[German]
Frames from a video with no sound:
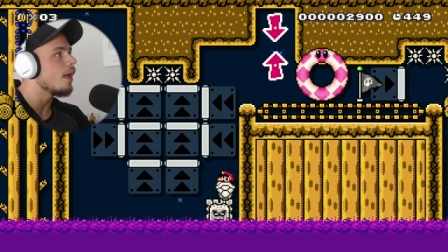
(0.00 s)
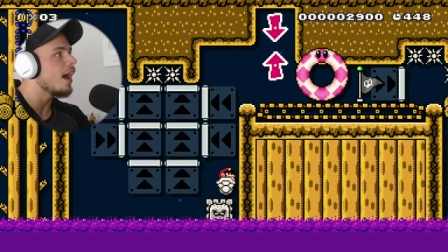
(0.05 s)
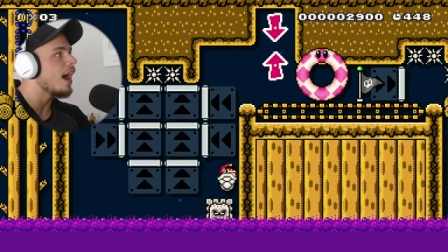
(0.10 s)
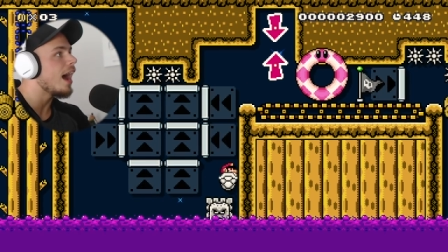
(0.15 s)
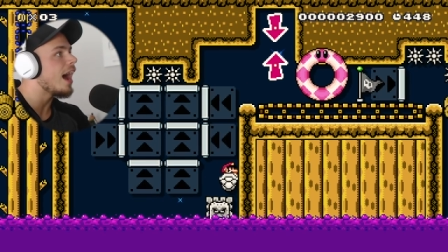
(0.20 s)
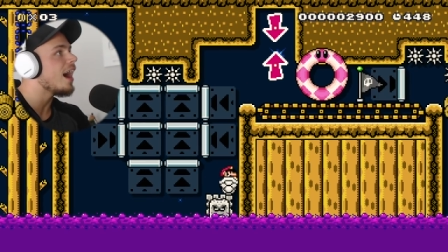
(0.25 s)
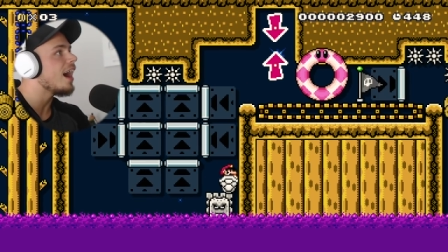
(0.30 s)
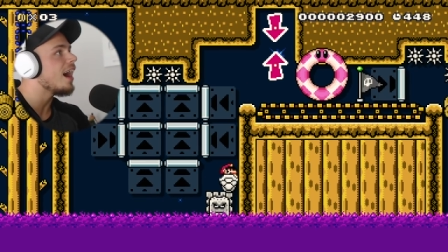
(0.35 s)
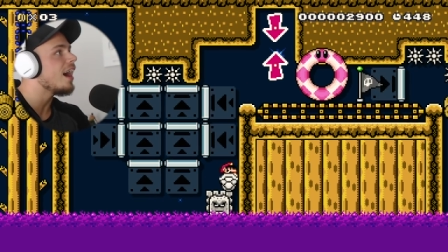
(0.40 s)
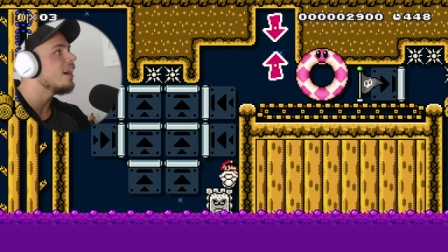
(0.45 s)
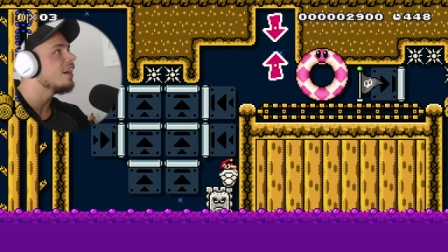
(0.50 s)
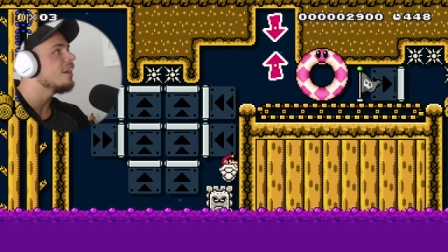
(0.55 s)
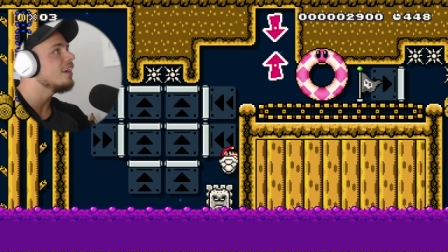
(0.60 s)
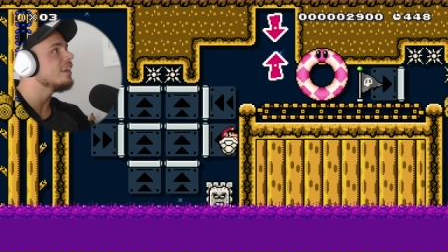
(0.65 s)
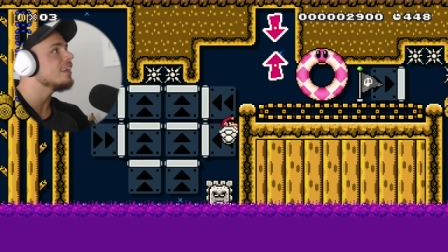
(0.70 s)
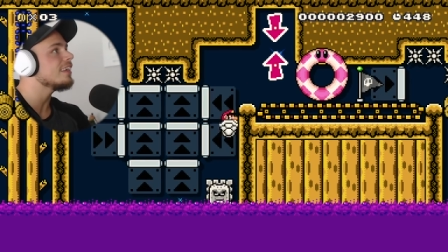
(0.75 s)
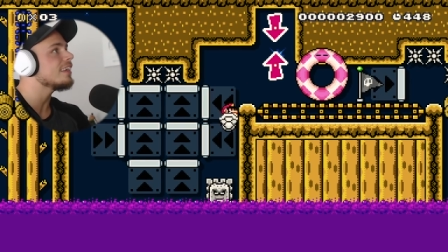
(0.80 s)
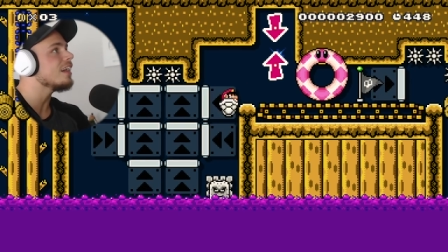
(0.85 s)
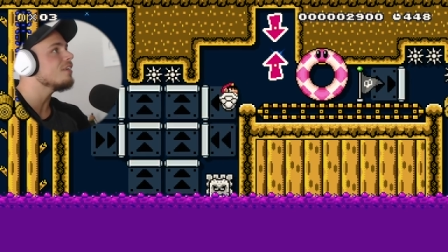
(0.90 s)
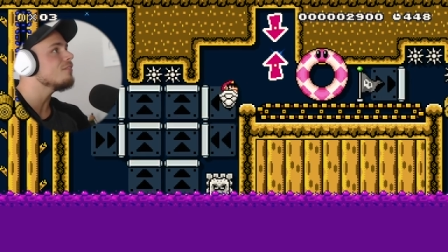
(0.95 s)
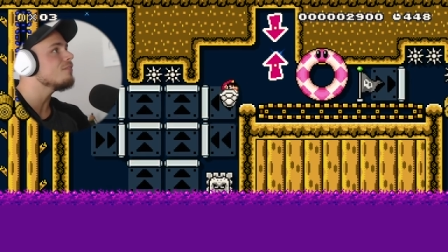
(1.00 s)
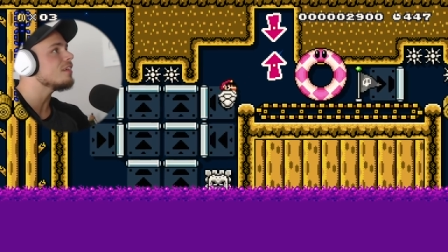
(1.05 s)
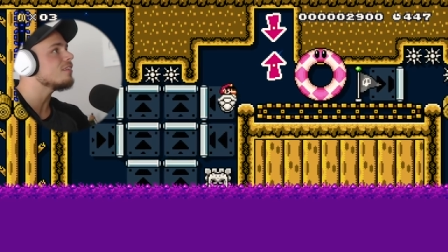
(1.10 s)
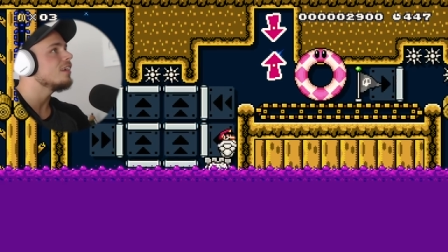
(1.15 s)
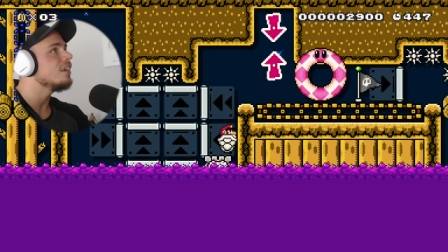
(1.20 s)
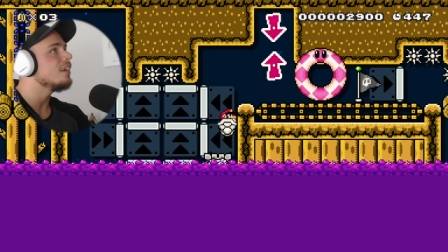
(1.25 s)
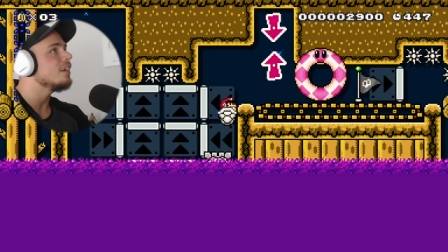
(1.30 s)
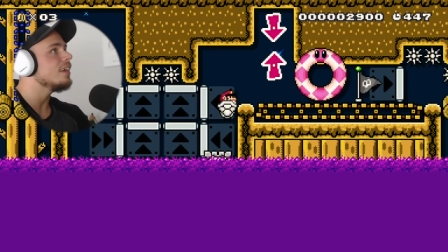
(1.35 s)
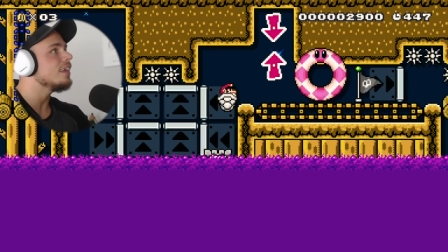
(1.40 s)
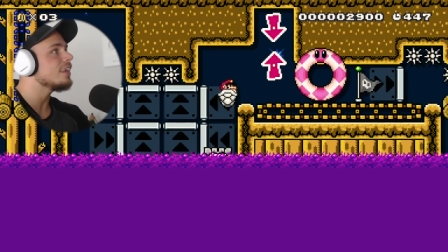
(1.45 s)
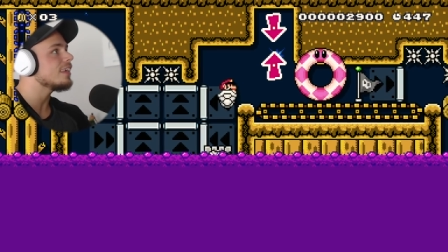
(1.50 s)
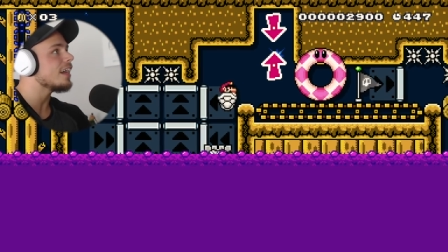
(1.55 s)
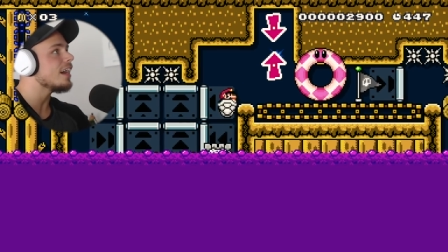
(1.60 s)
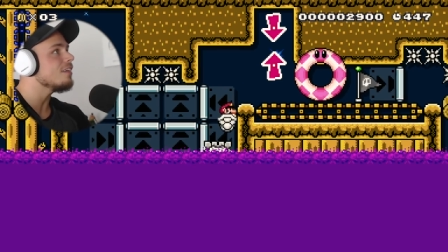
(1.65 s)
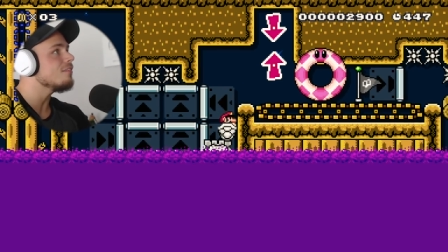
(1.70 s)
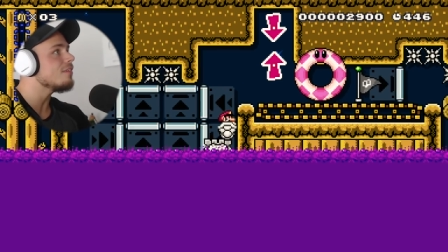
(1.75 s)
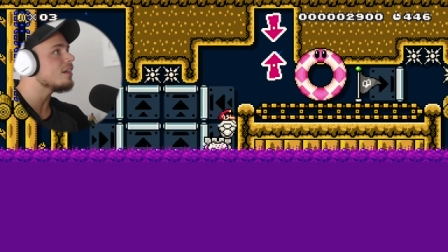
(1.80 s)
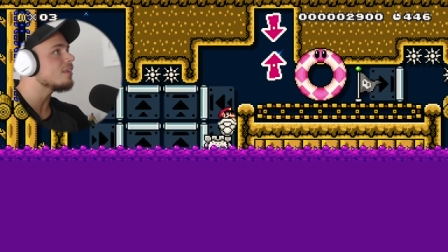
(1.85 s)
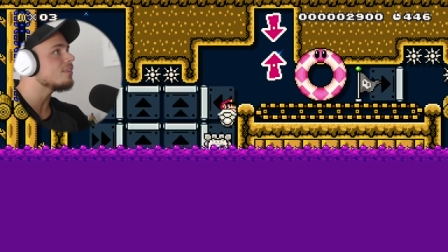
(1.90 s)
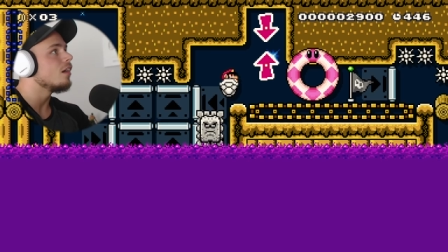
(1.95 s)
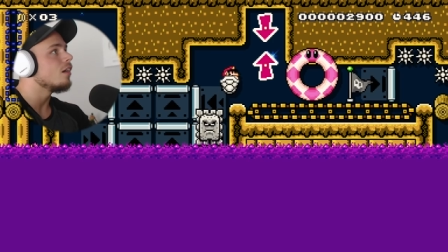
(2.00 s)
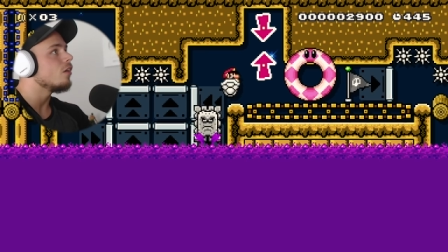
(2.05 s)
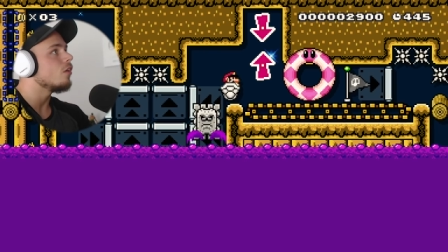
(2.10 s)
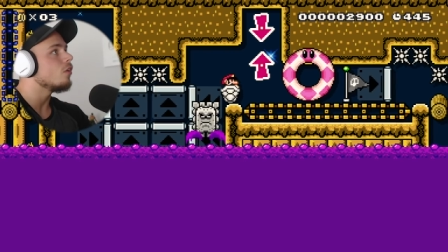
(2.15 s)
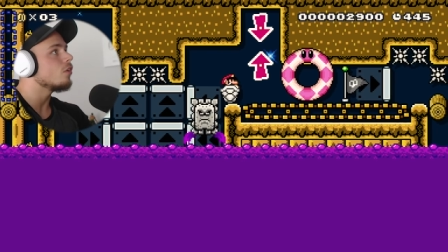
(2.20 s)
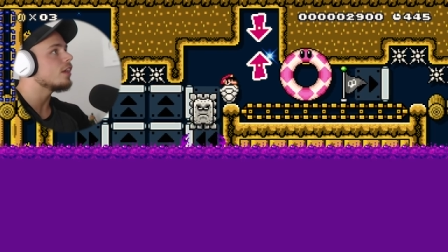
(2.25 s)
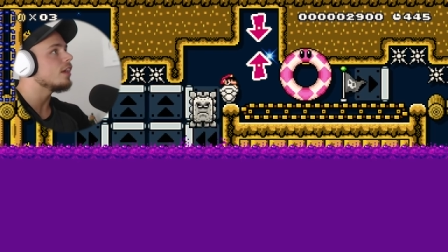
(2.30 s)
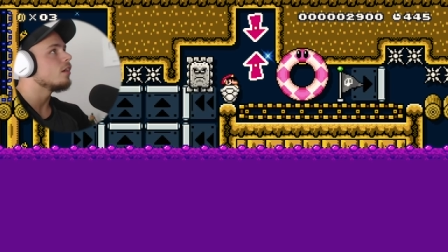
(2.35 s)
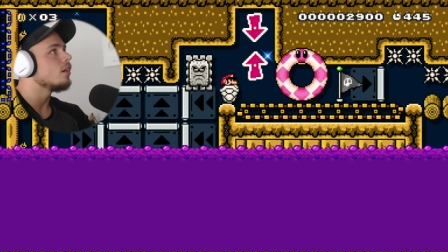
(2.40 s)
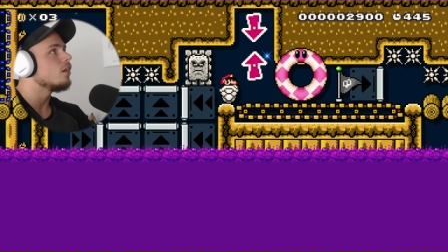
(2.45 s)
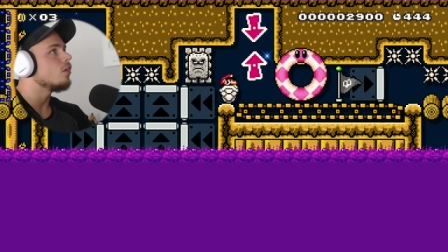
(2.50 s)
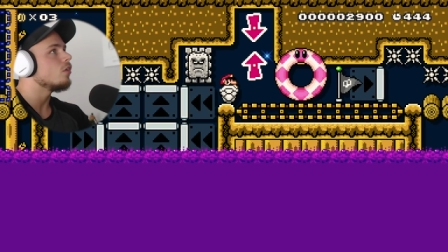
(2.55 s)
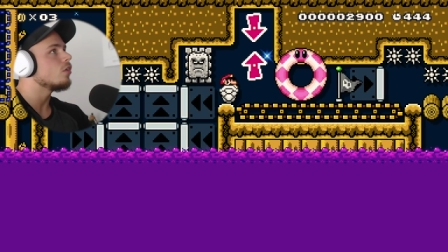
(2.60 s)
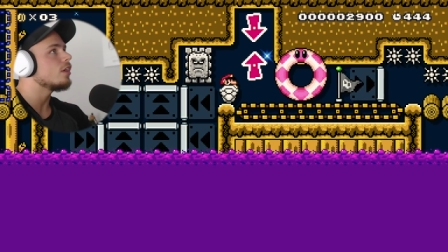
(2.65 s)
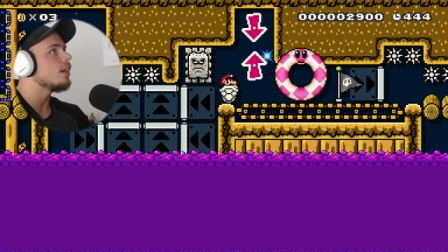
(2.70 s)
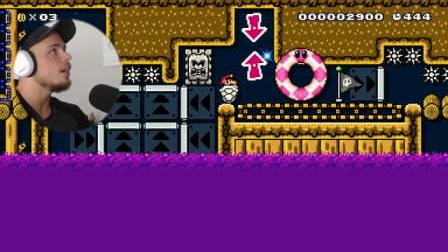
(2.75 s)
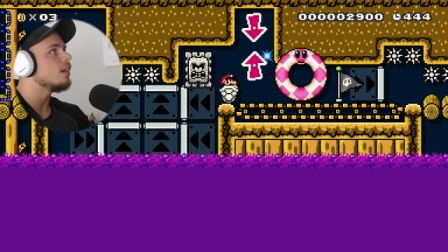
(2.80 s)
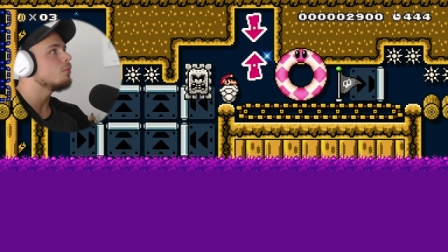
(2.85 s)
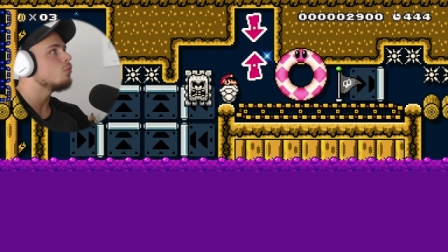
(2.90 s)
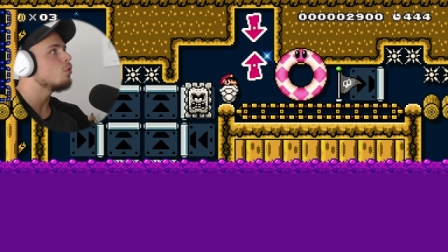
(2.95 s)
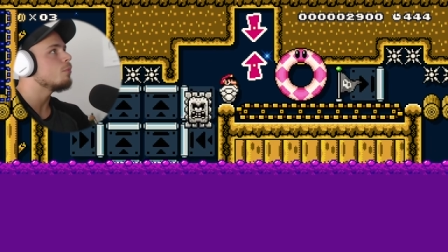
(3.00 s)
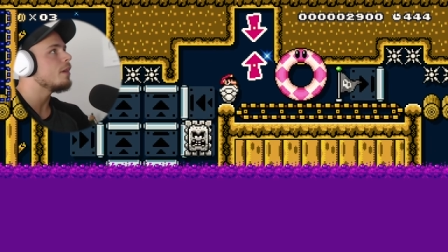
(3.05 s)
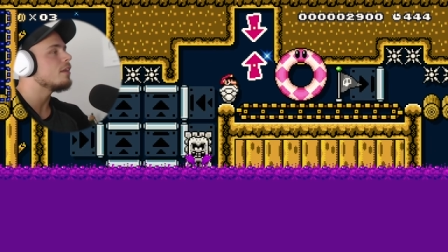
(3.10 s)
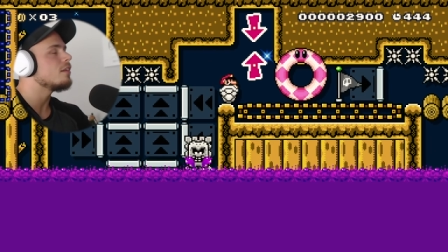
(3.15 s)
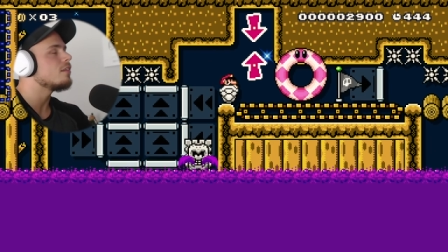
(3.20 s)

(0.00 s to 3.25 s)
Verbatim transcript: Haha, ich kann was. Ich kann was. Okay, okay, Moment,